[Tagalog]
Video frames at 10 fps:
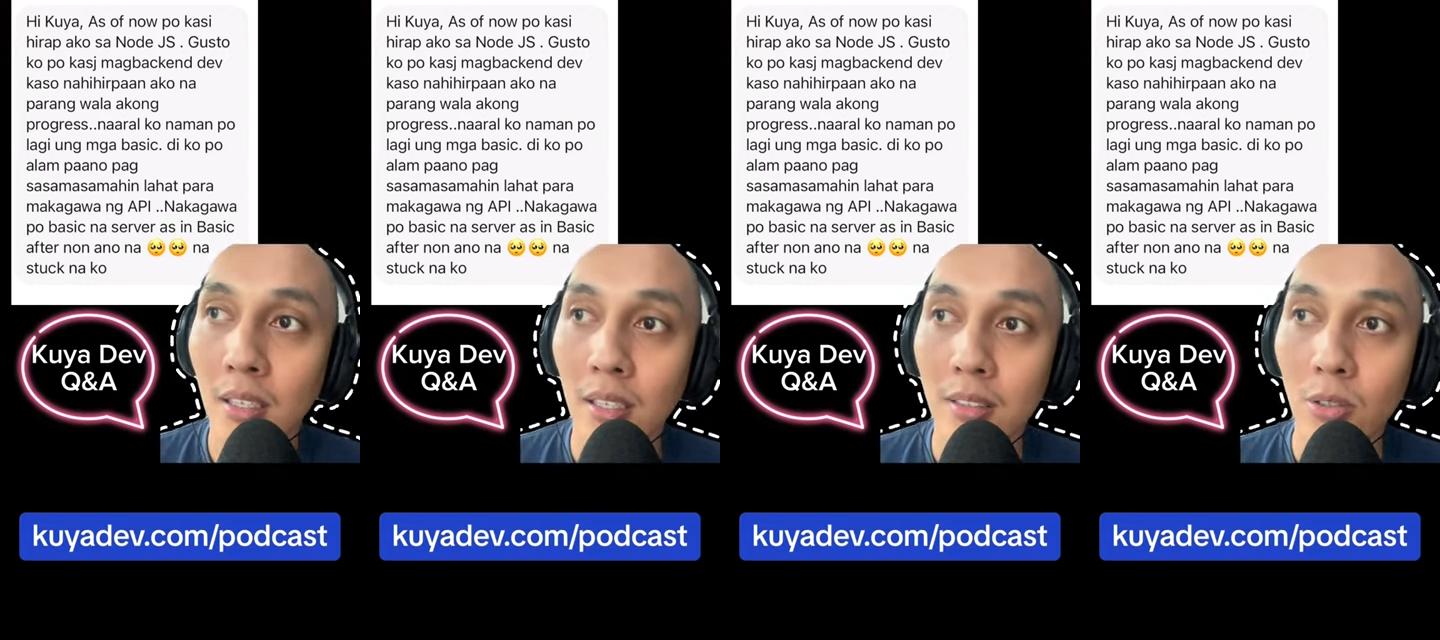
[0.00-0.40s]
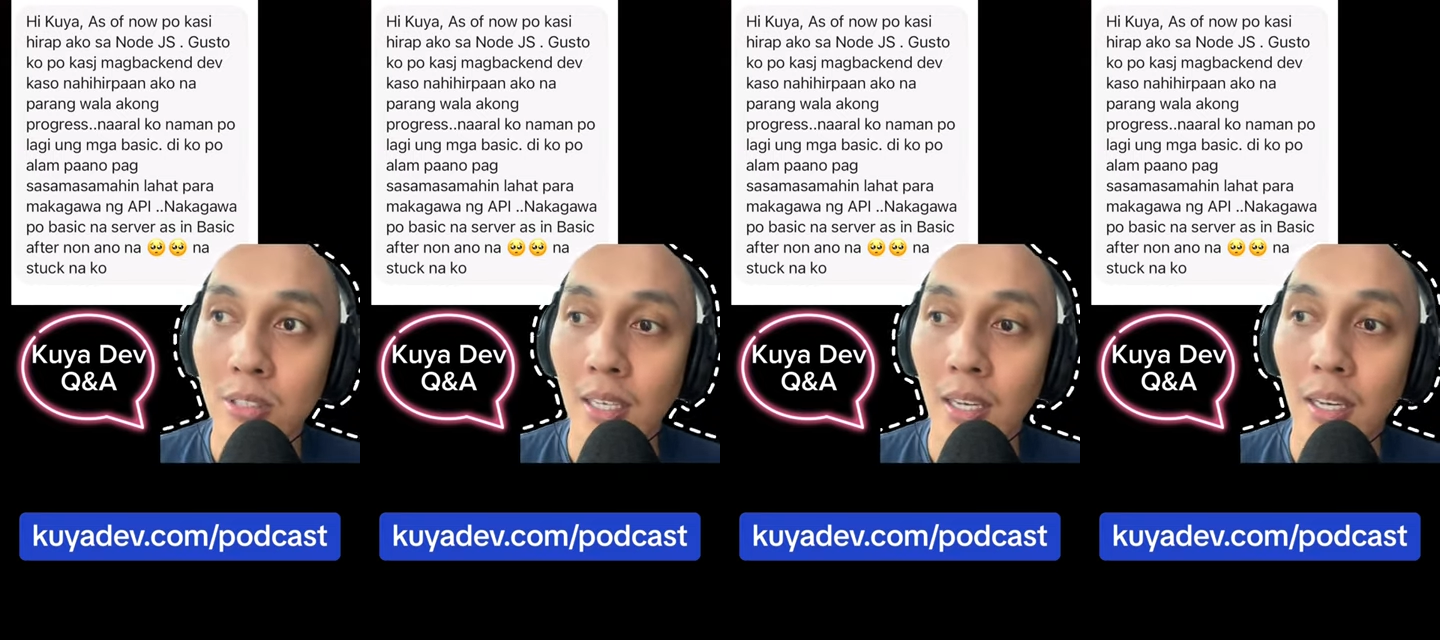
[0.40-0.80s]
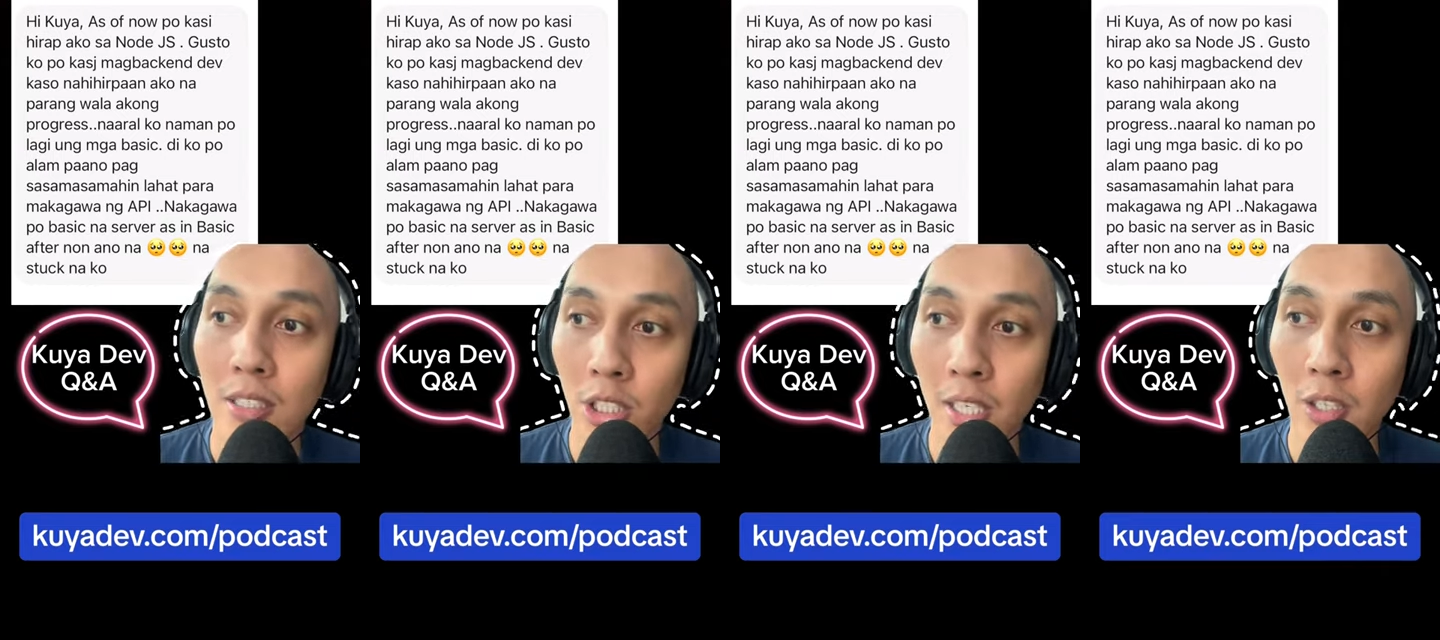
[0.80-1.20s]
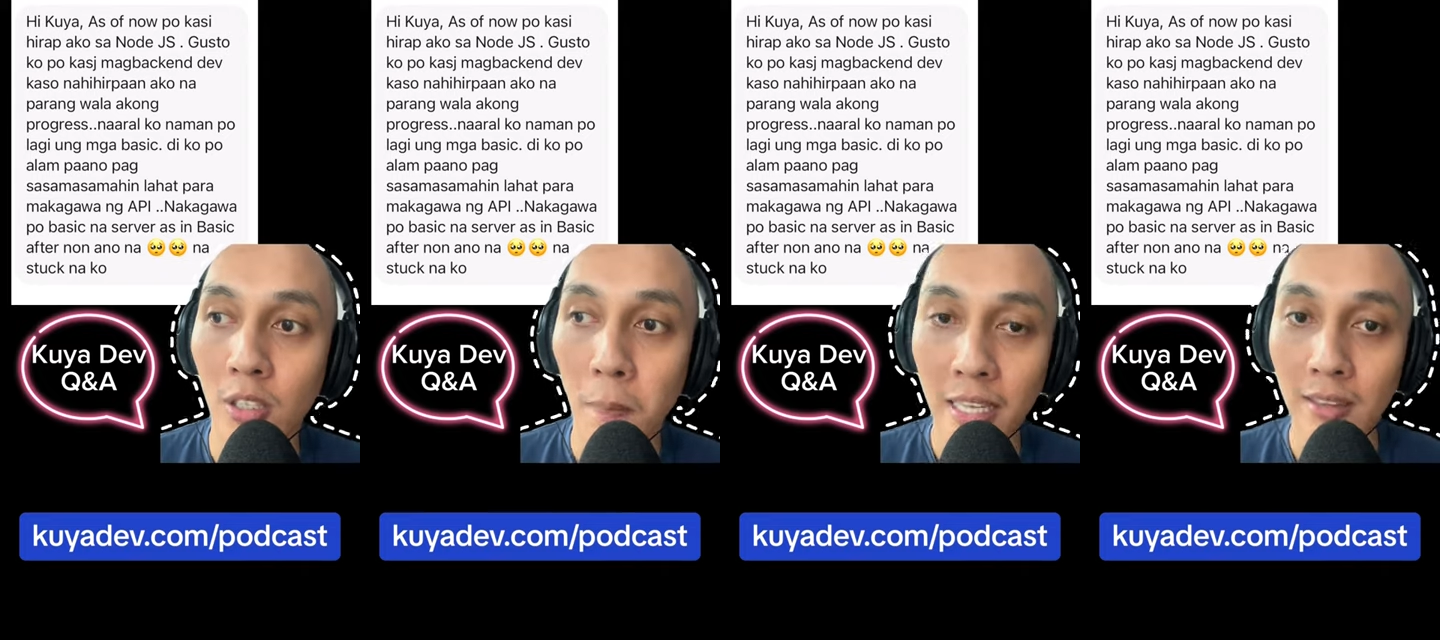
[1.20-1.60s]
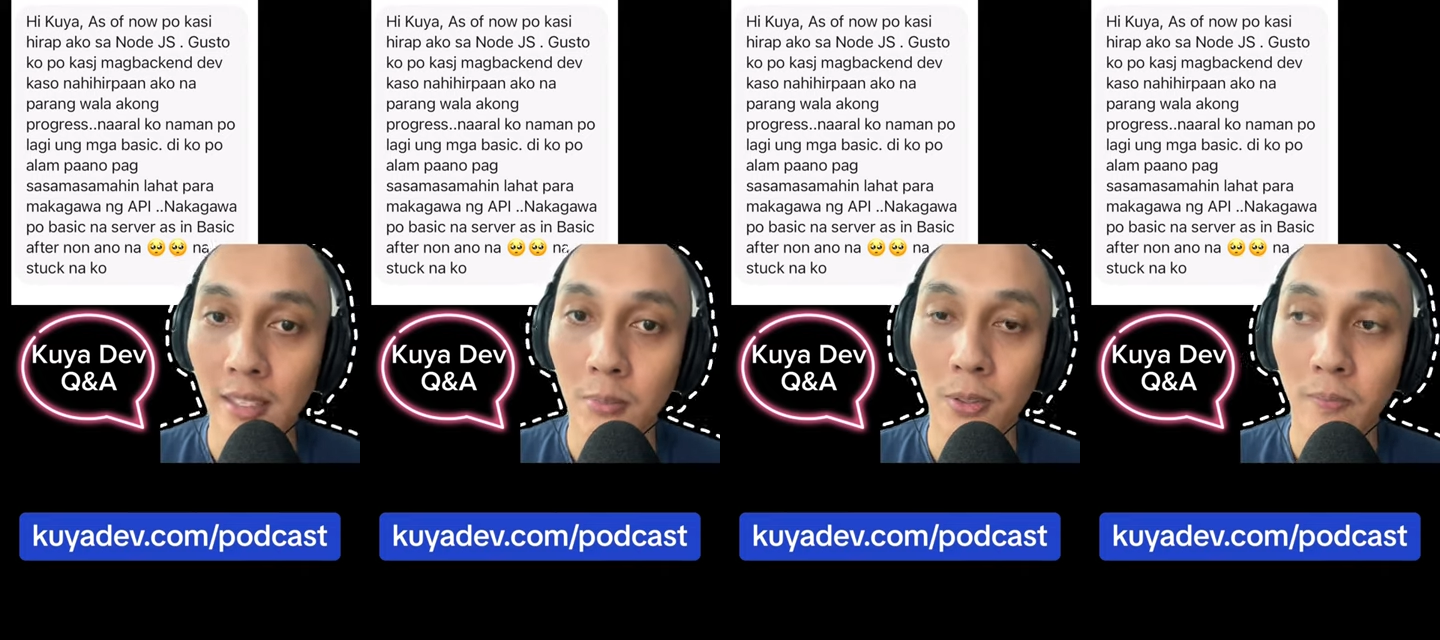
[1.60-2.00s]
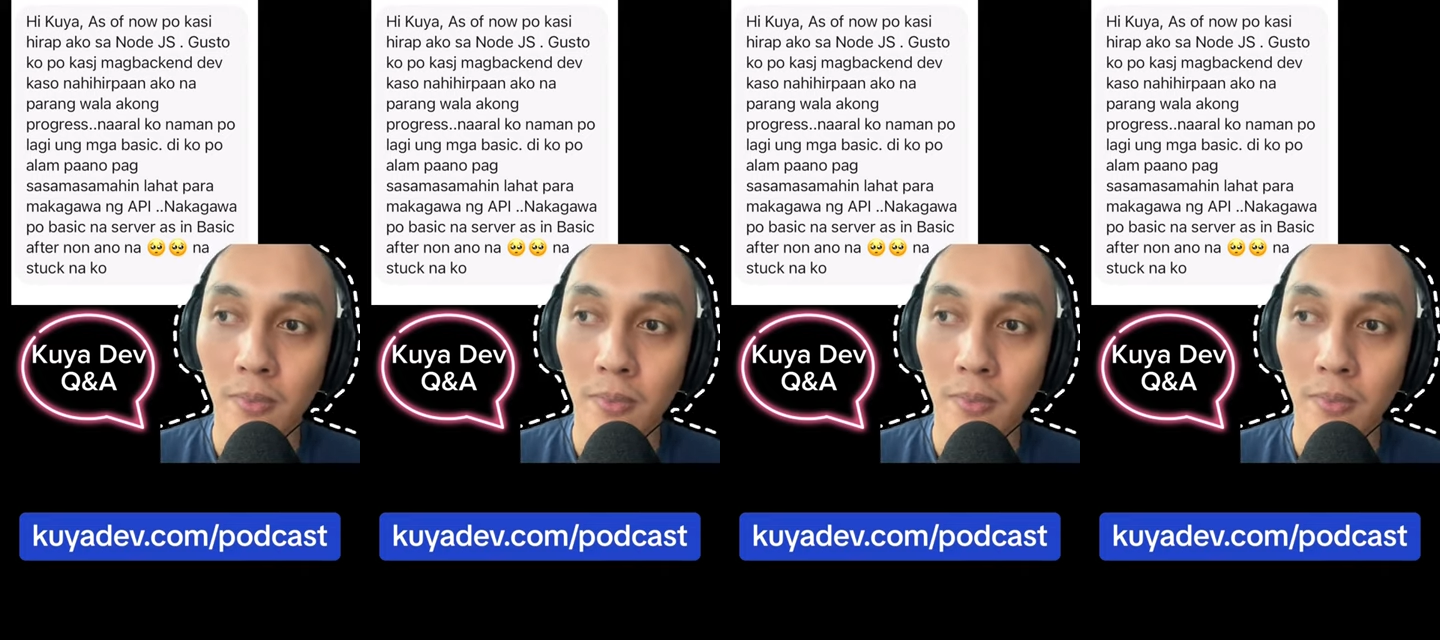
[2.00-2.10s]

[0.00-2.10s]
dun sa journey na yun, maintindihan mo.